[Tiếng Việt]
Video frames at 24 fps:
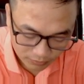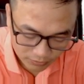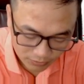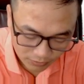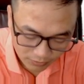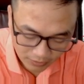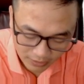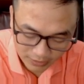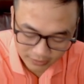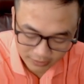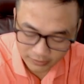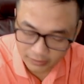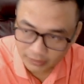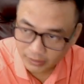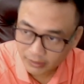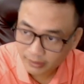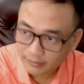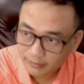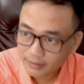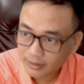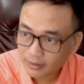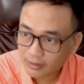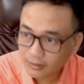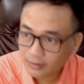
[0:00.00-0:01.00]
số anh để
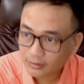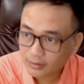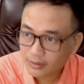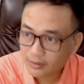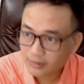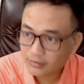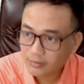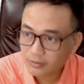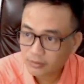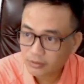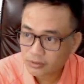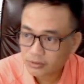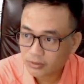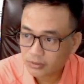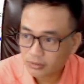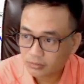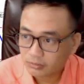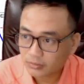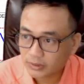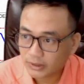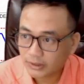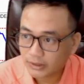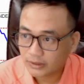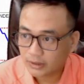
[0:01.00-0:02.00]
mà có thêm một số
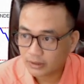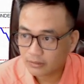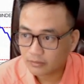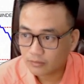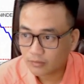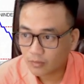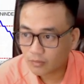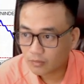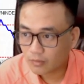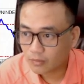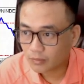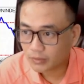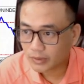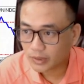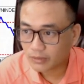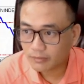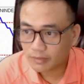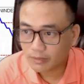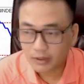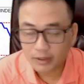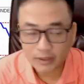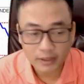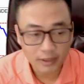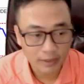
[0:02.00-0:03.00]
thông tin để phục vụ cho
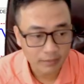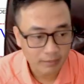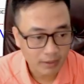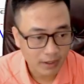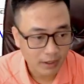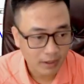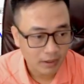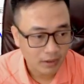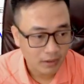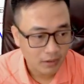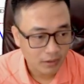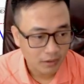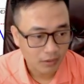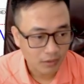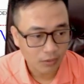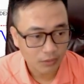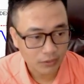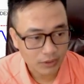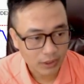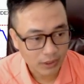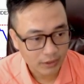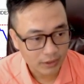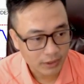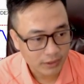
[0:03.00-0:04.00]
vấn đề mà hỗ
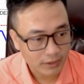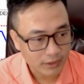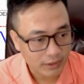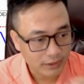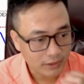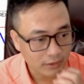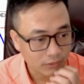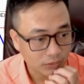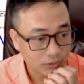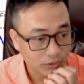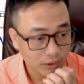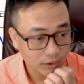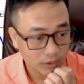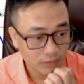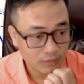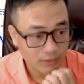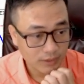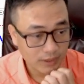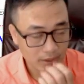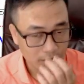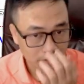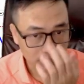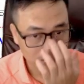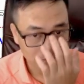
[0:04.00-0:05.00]
trợ cho anh chị đầu tư trong
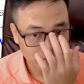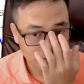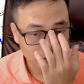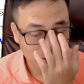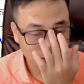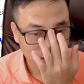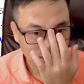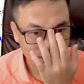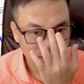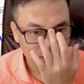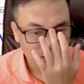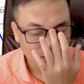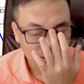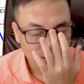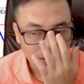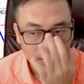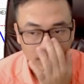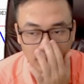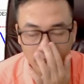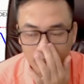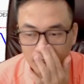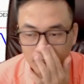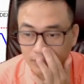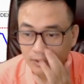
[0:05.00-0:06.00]
giai đoạn sắp tới
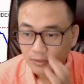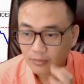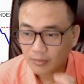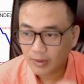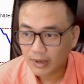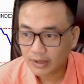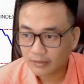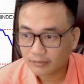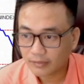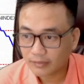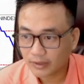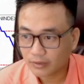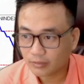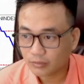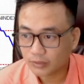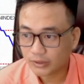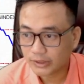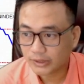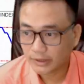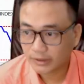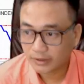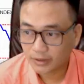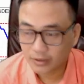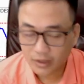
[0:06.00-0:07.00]
à, liên quan về câu
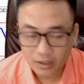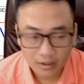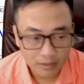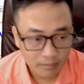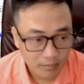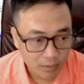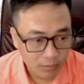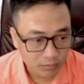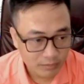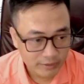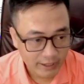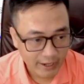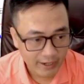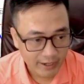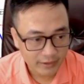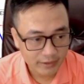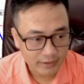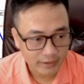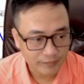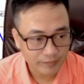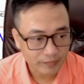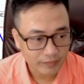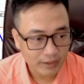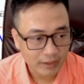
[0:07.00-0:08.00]
chuyện đó là bất động sản anh
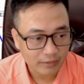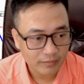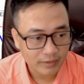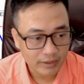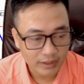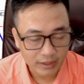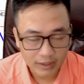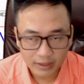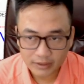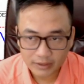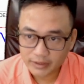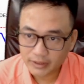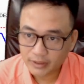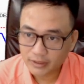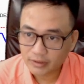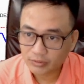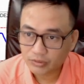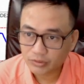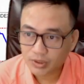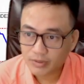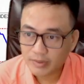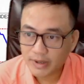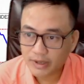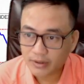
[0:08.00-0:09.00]
chị tại vì anh chị nhà
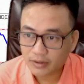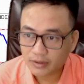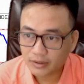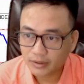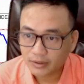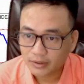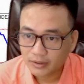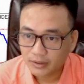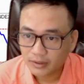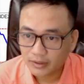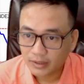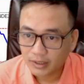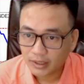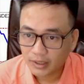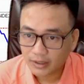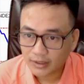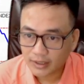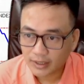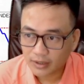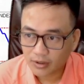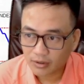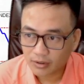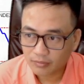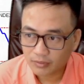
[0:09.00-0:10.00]
đầu tư biết rồi à,
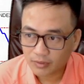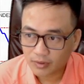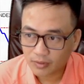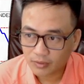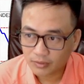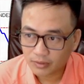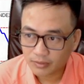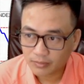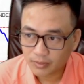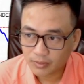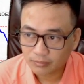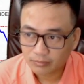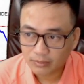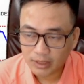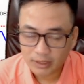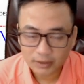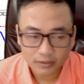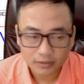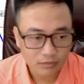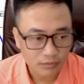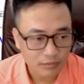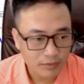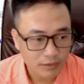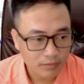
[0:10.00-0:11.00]
giai đoạn vừa rồi thì mình
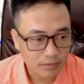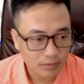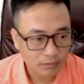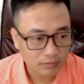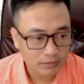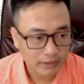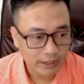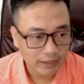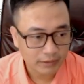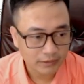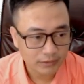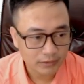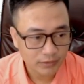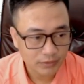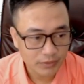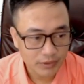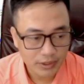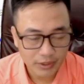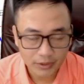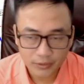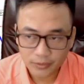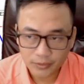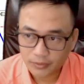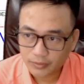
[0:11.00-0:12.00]
đánh cổ phiếu bất động sản tương đối
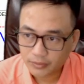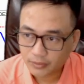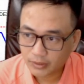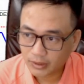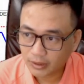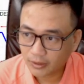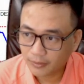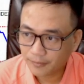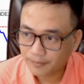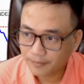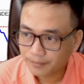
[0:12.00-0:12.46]
nhiều không